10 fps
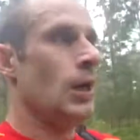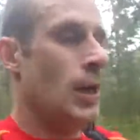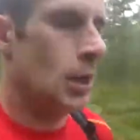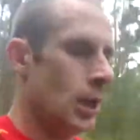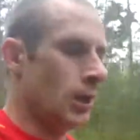
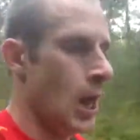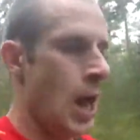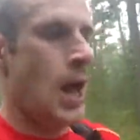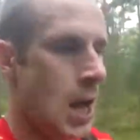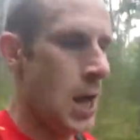in
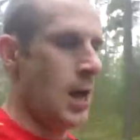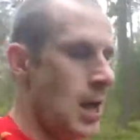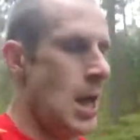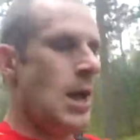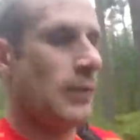
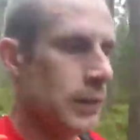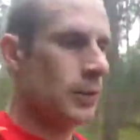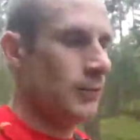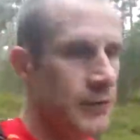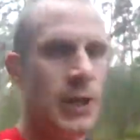
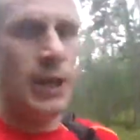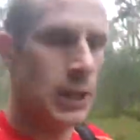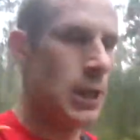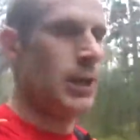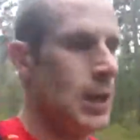eventuell 4
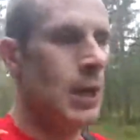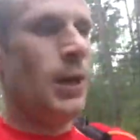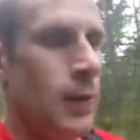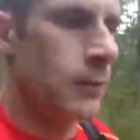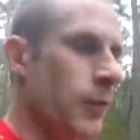
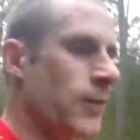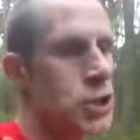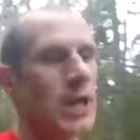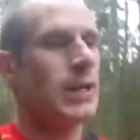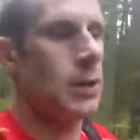wird
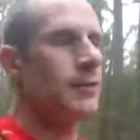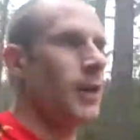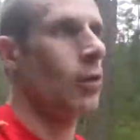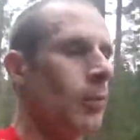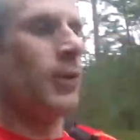wahrscheinlich auch wieder
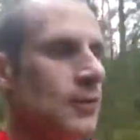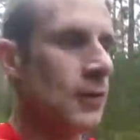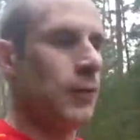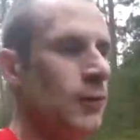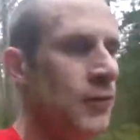so mit
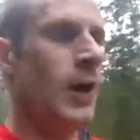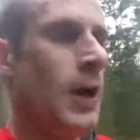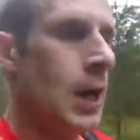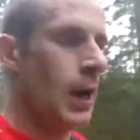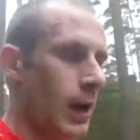4-5
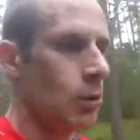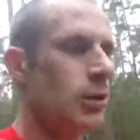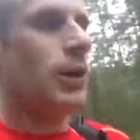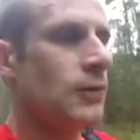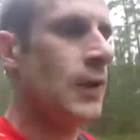
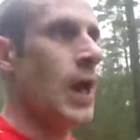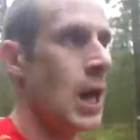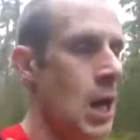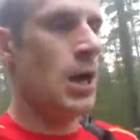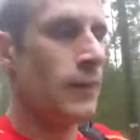rauslaufen.
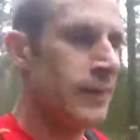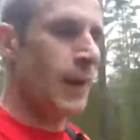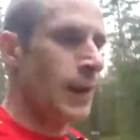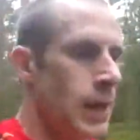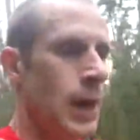
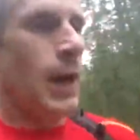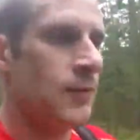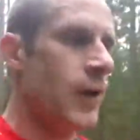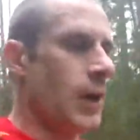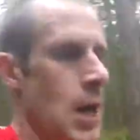
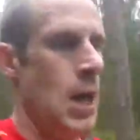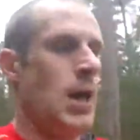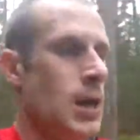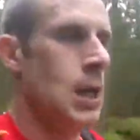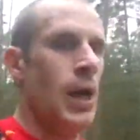Einfach
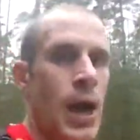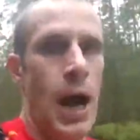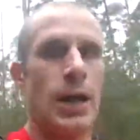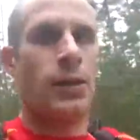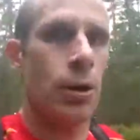
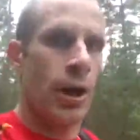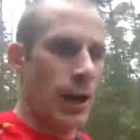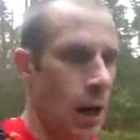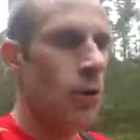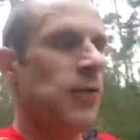als langer
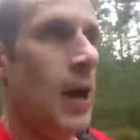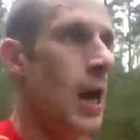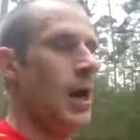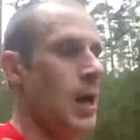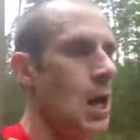Lauf
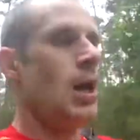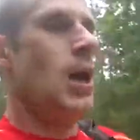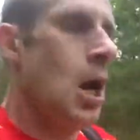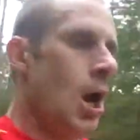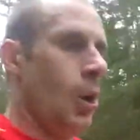
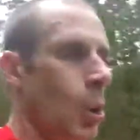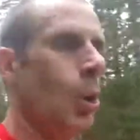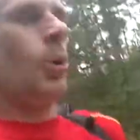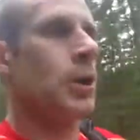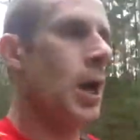
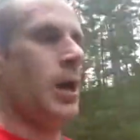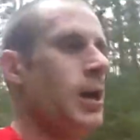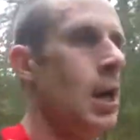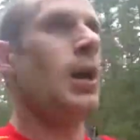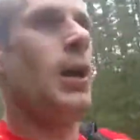und
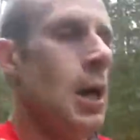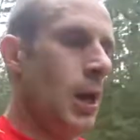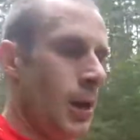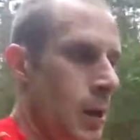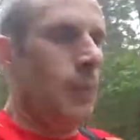
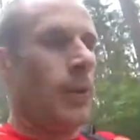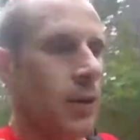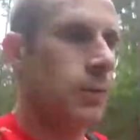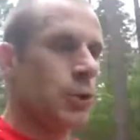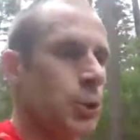mit
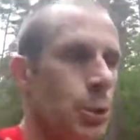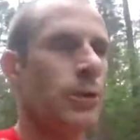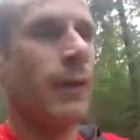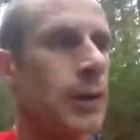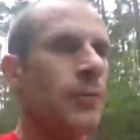zwischendurch
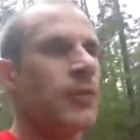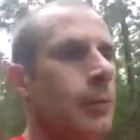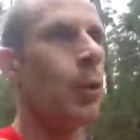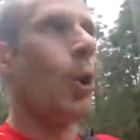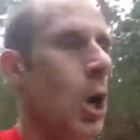
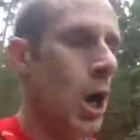Wettkampftempo.